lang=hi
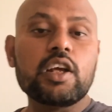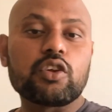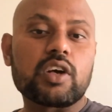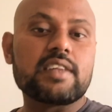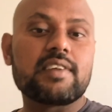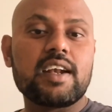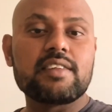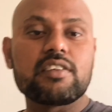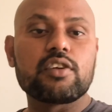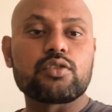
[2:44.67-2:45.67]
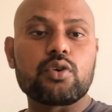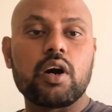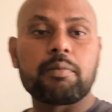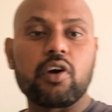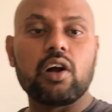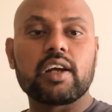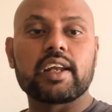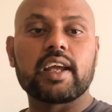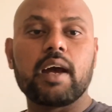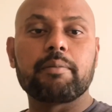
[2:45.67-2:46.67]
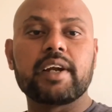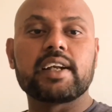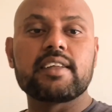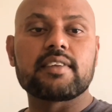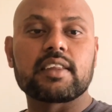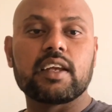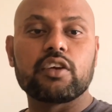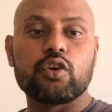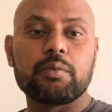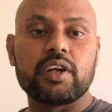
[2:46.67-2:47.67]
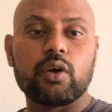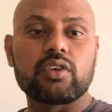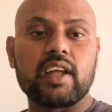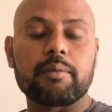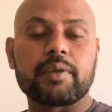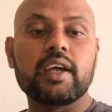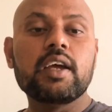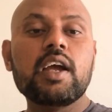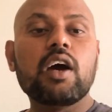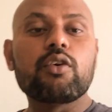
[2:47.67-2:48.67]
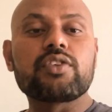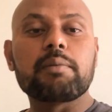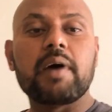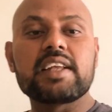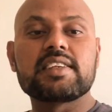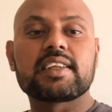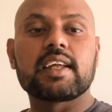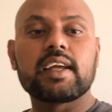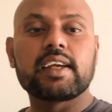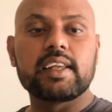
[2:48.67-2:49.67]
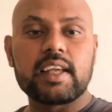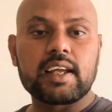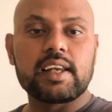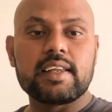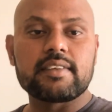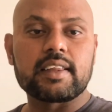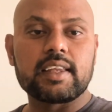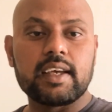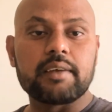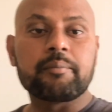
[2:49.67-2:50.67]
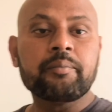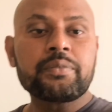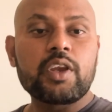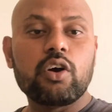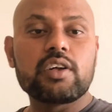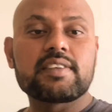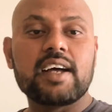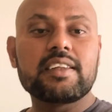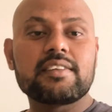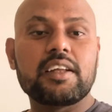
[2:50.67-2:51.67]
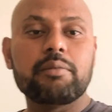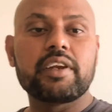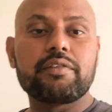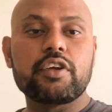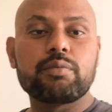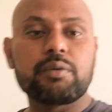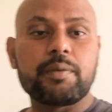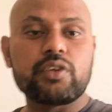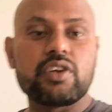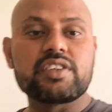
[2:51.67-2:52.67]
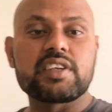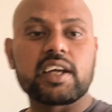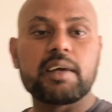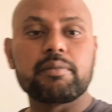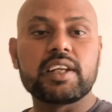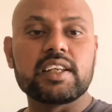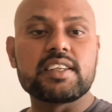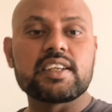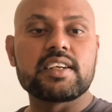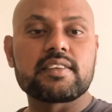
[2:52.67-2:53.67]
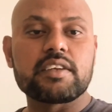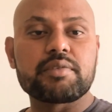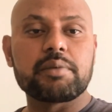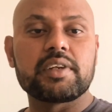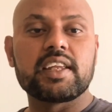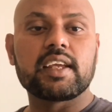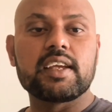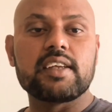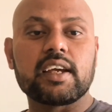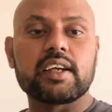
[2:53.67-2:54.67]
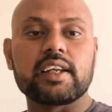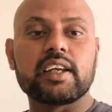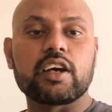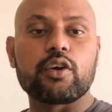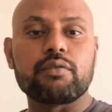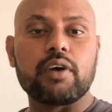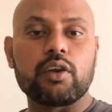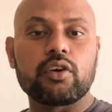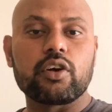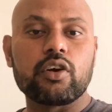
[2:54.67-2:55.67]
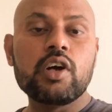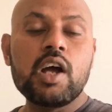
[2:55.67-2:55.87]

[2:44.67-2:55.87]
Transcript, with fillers: तो कंसल्टेंसी के थ्रू आप कॉल करके अपडेट ले सकते हैं जो भी डाउट्स है आपके उनसे बातचीत करके क्लियर कर ले सकते हैं और साथ ही साथ मेरे फेसबुक पेज और इंस्टाग्राम लिंक नीचे डिस्क्रिप्शन दे के जाके क्लिक करो फॉलो करो